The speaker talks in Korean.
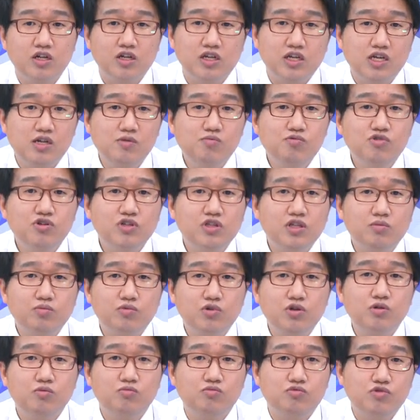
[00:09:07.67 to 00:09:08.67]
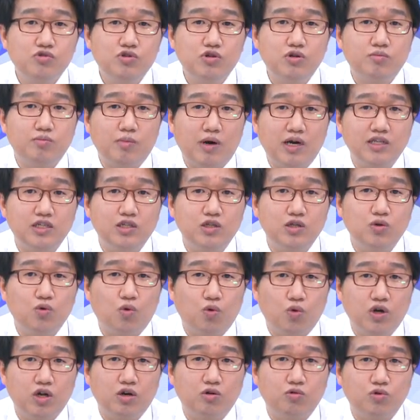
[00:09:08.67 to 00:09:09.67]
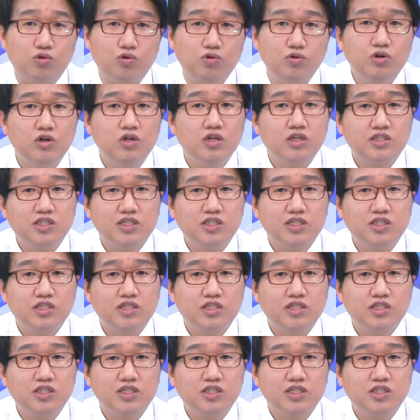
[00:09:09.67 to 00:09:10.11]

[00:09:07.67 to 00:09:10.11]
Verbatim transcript: 네. 1분기 때부터는 물론 많이 올라오고